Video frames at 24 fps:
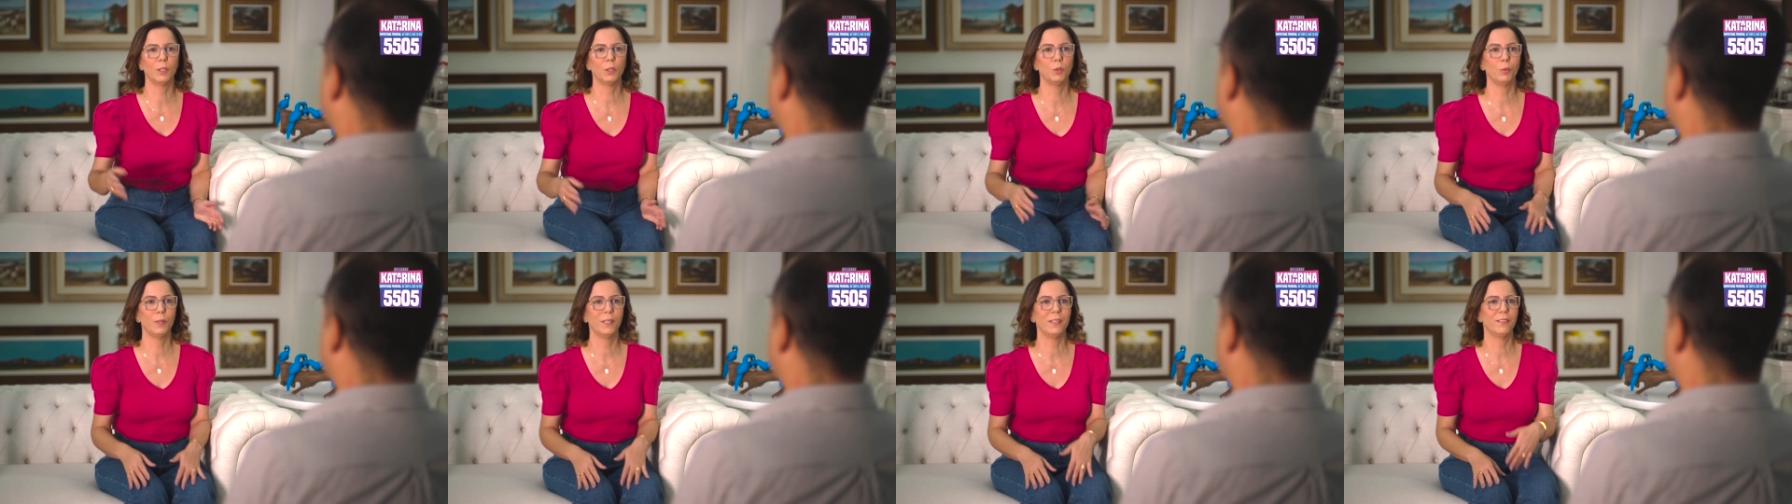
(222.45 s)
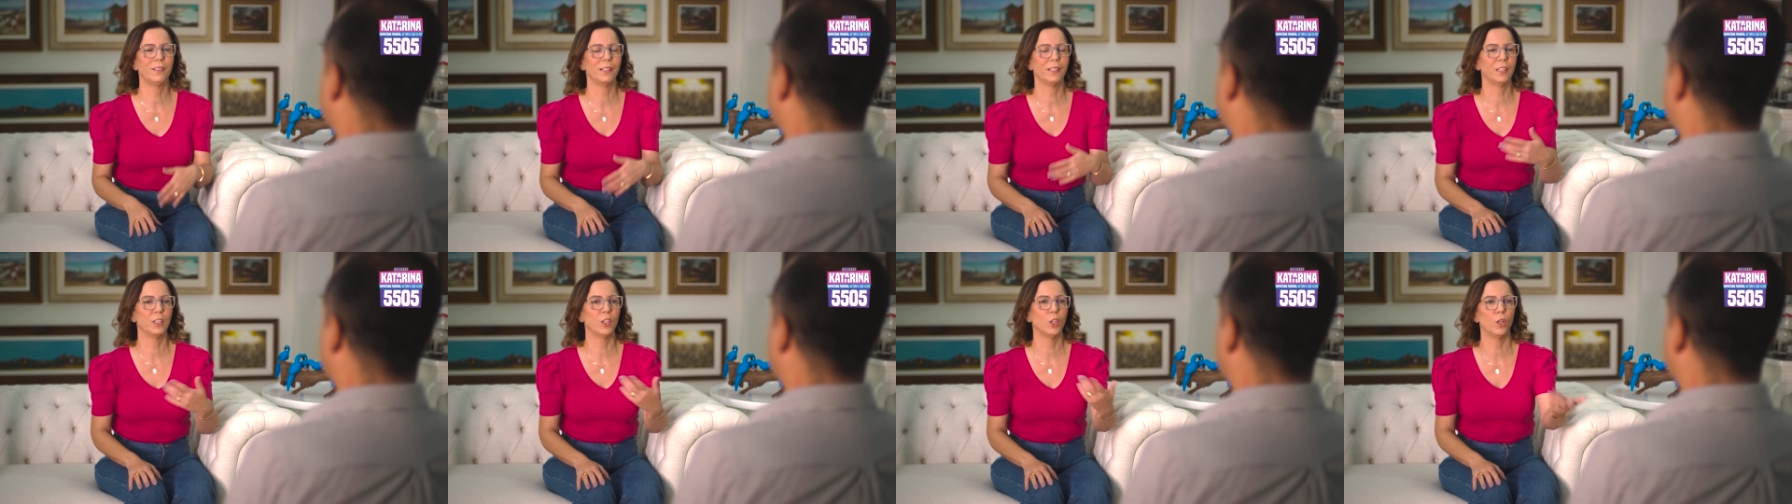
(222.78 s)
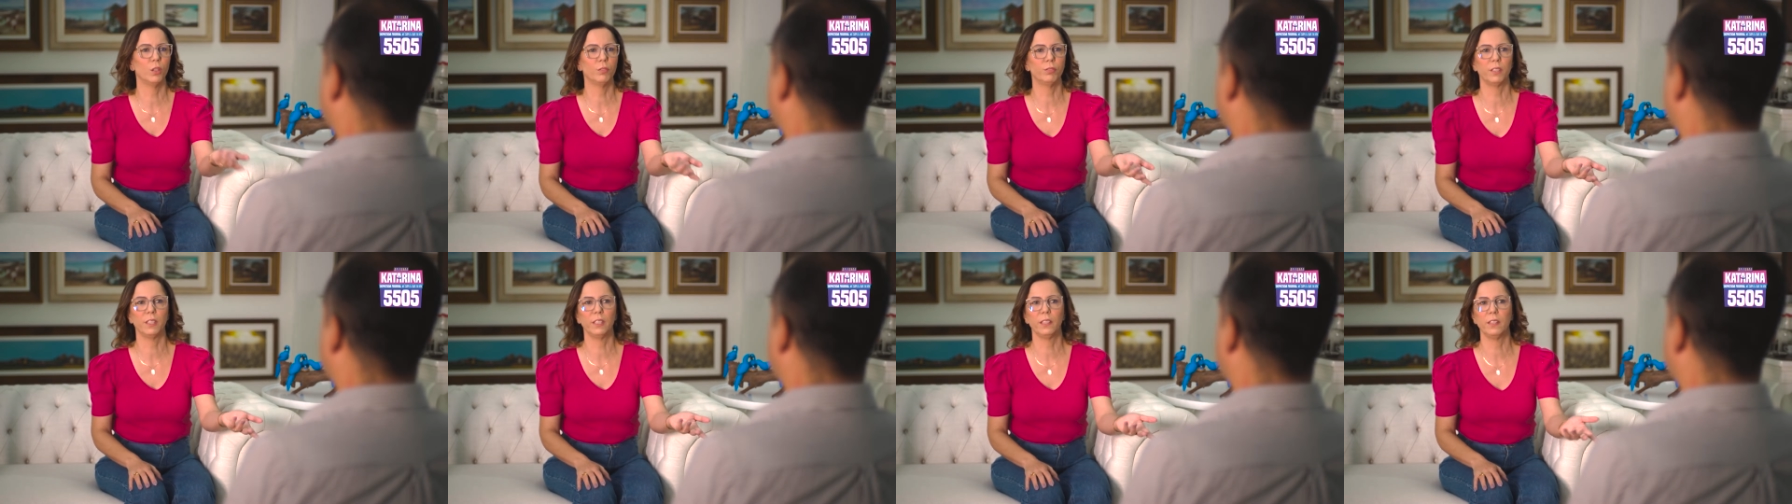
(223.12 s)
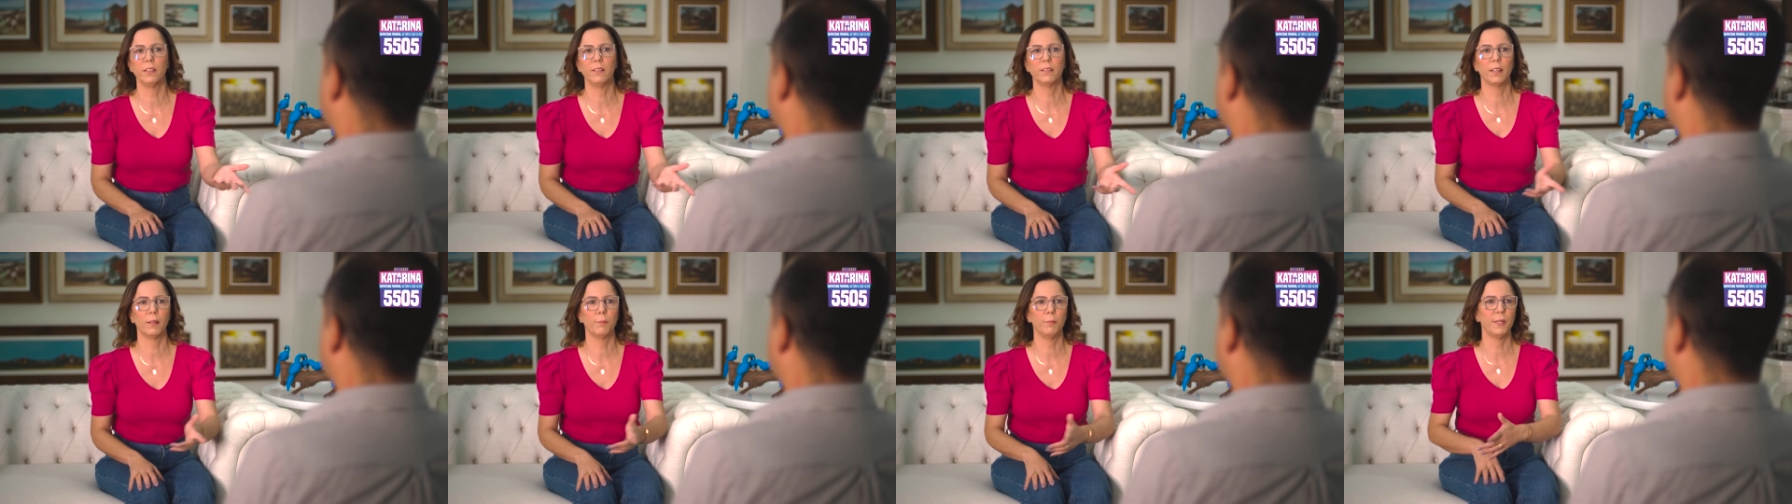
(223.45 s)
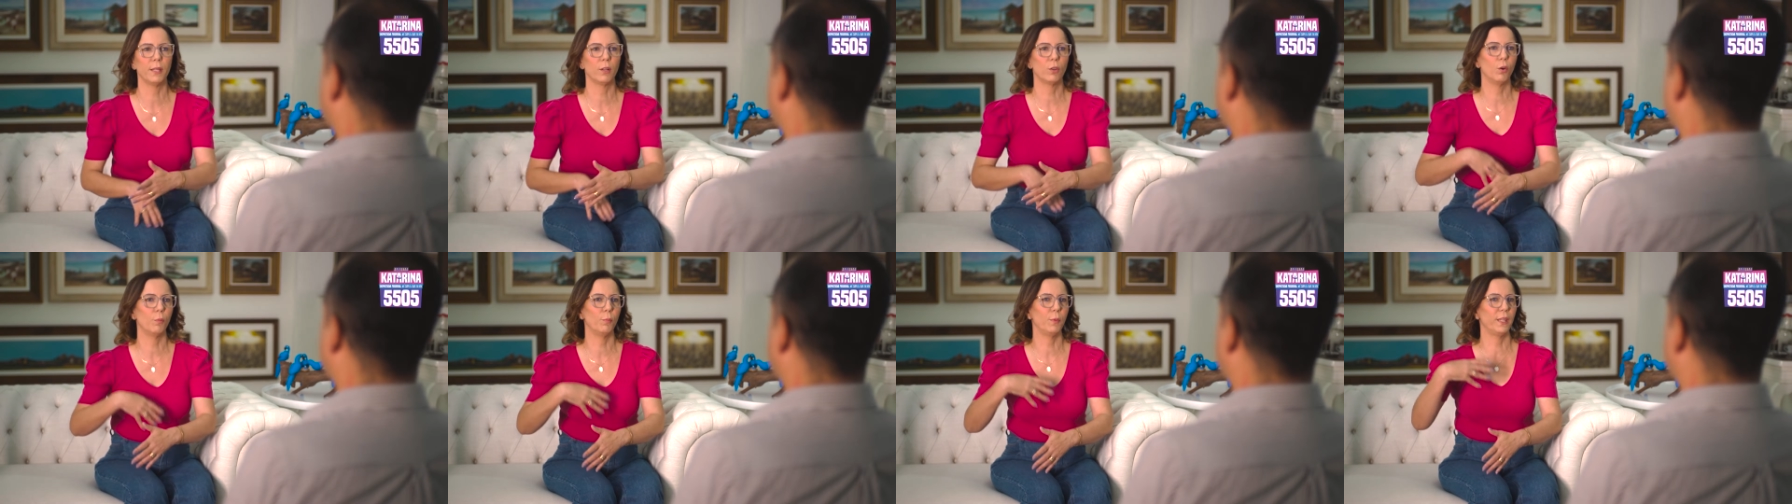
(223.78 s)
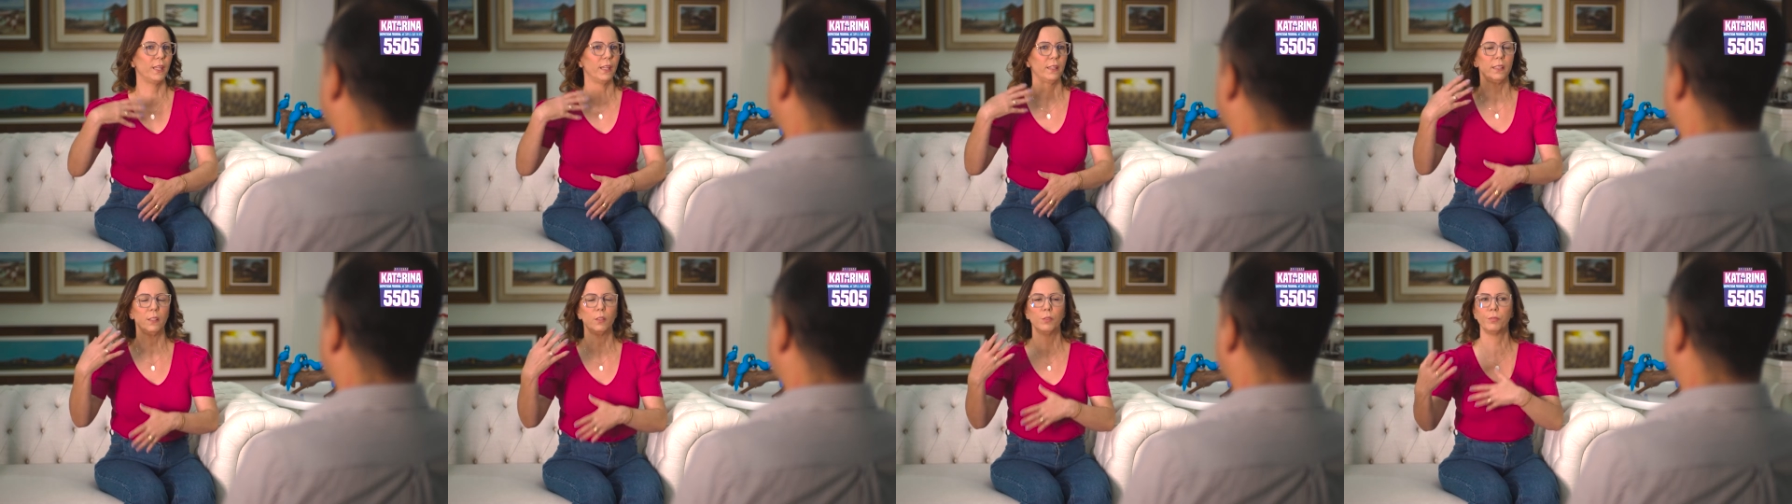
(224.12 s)
uma doença nova, ninguém sabia como
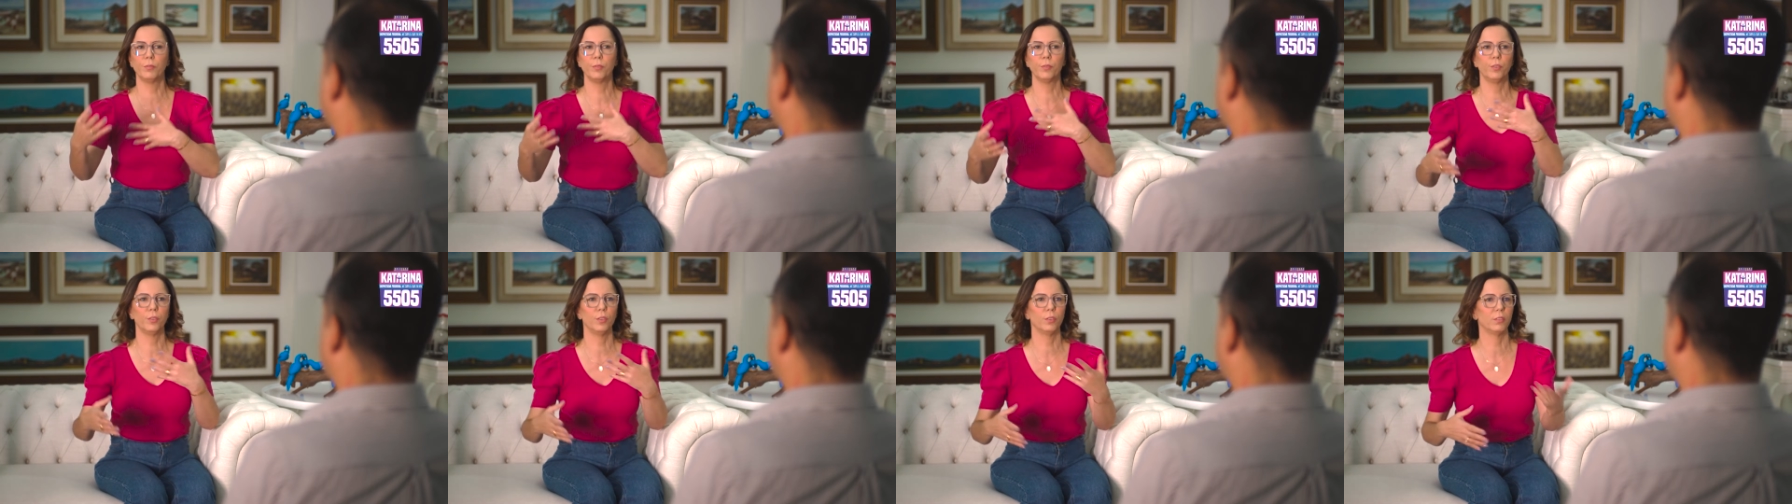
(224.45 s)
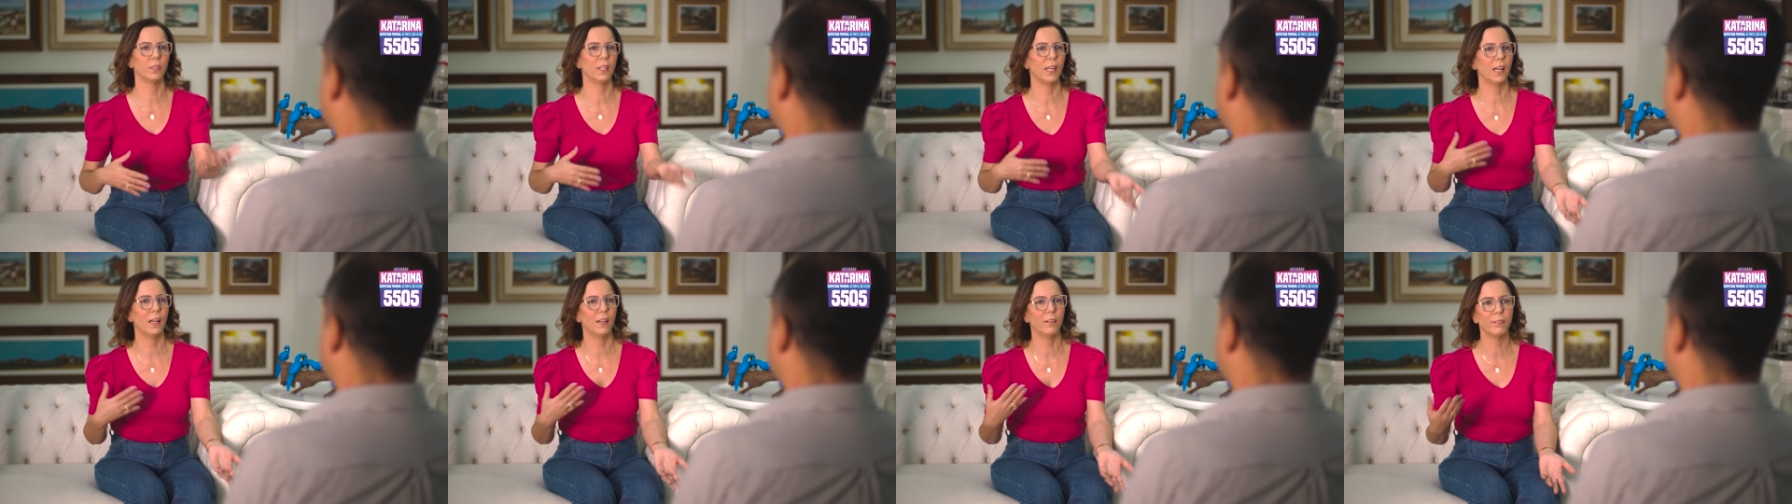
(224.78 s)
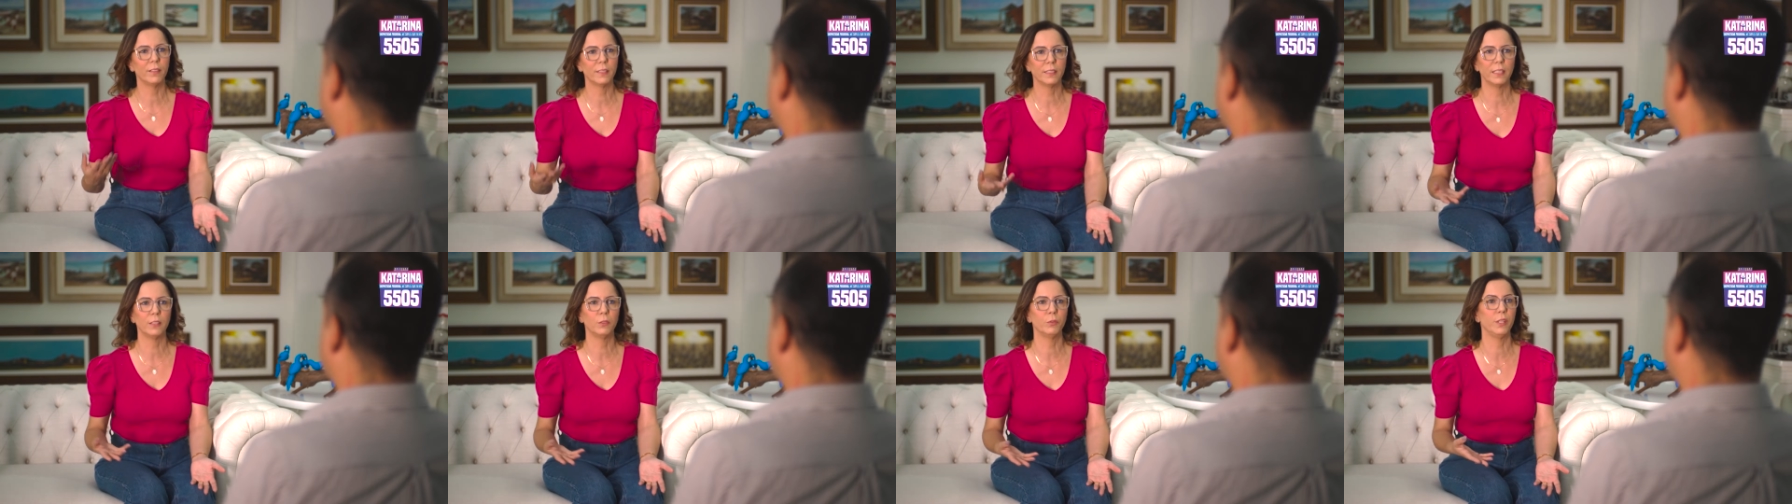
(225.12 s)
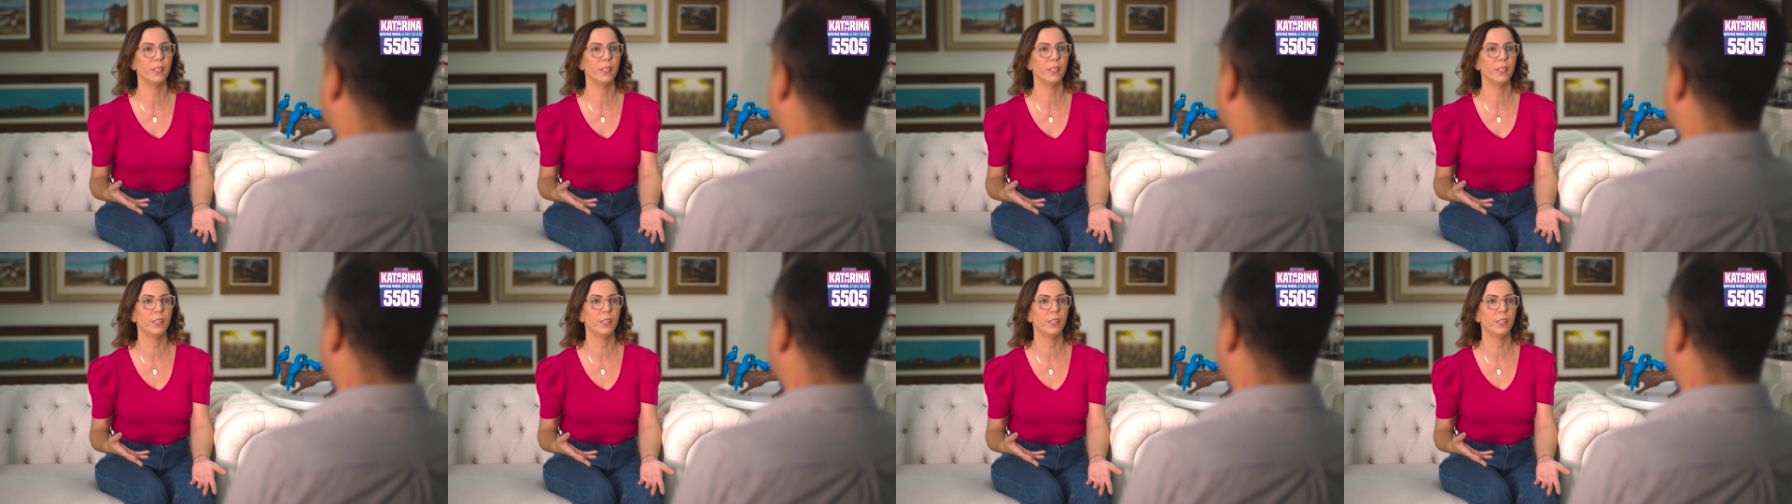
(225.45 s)
é que aquilo funcionava, né?